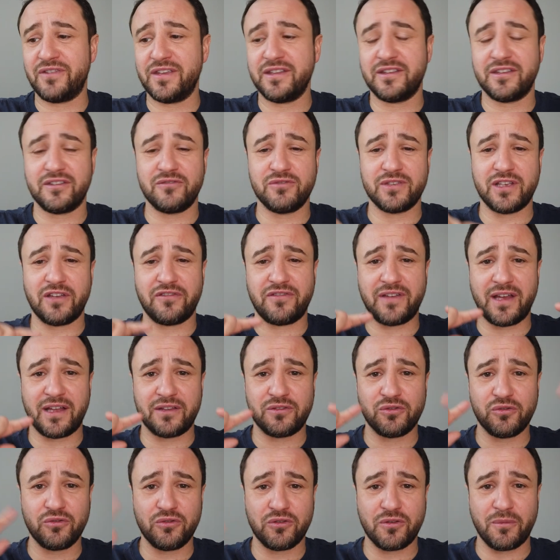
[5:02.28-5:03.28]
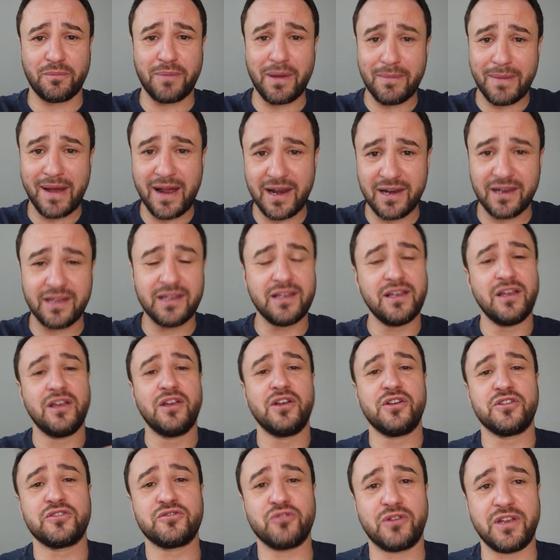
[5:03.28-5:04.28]
David, qui nous a fait un truc pas mal
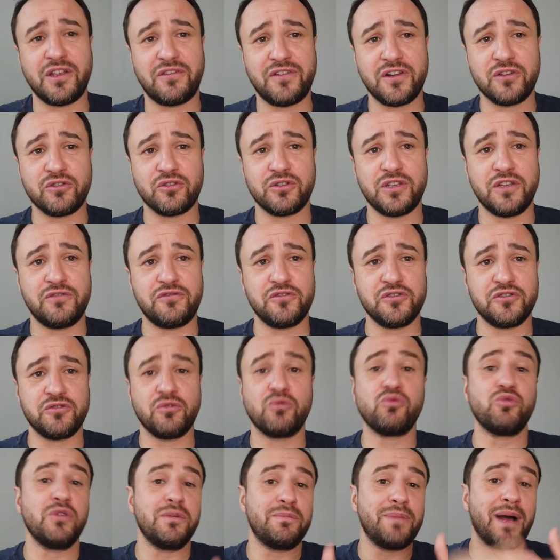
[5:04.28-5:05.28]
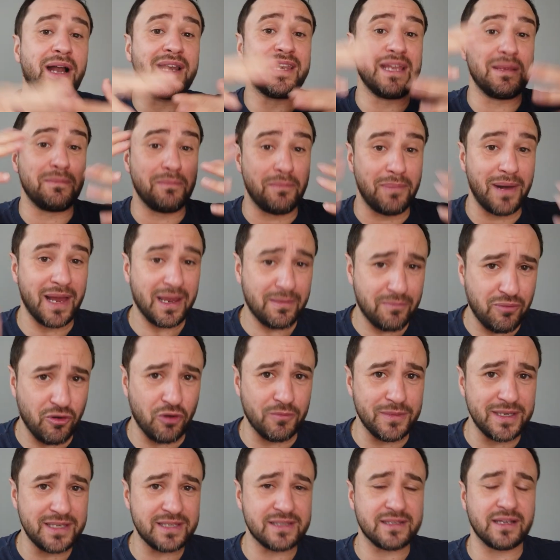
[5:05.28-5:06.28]
sur les filtres diffusion où il parle des Black
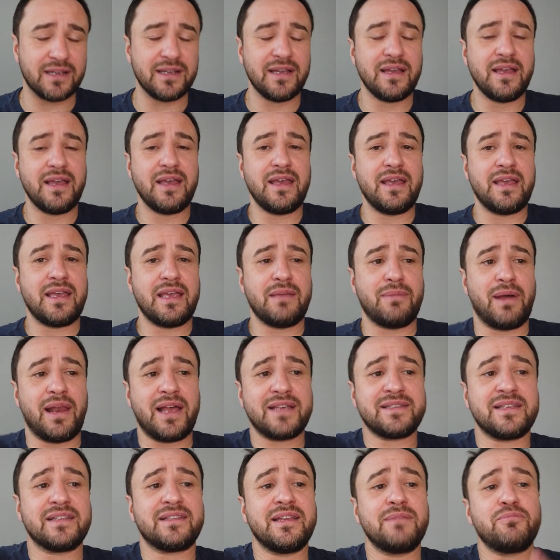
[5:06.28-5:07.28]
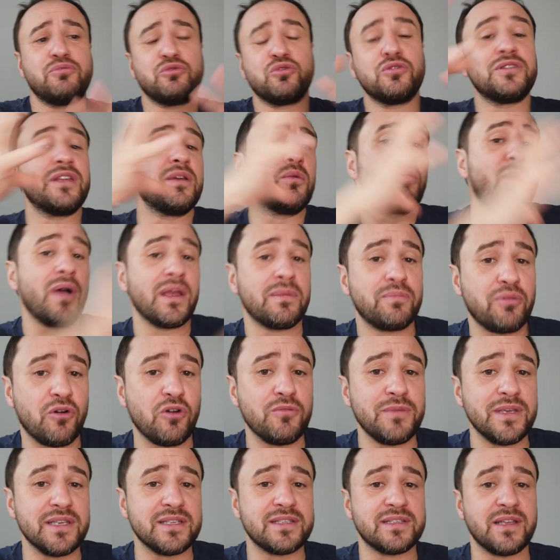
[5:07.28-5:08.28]
promists ». Et bien là, c'était plutôt des White
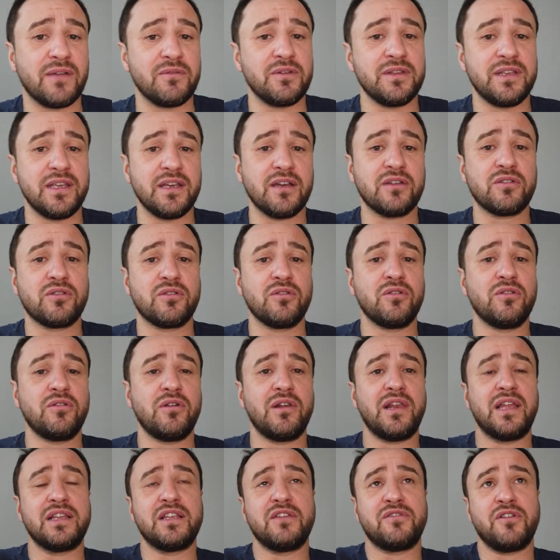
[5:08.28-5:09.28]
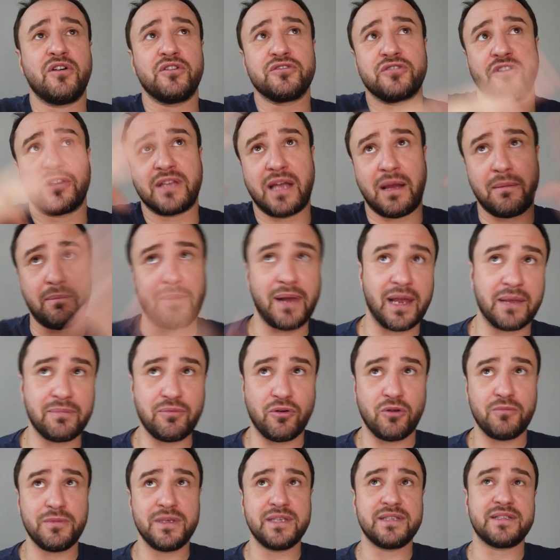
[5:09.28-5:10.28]
promists ». Ça veut dire que la différence entre un
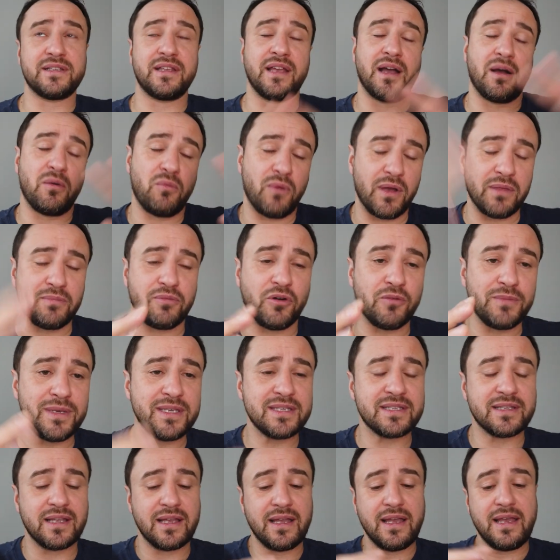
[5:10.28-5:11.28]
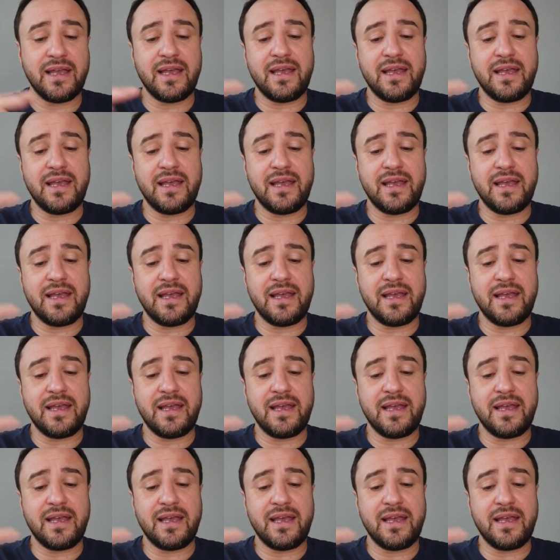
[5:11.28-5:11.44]
Black promist » et un White promist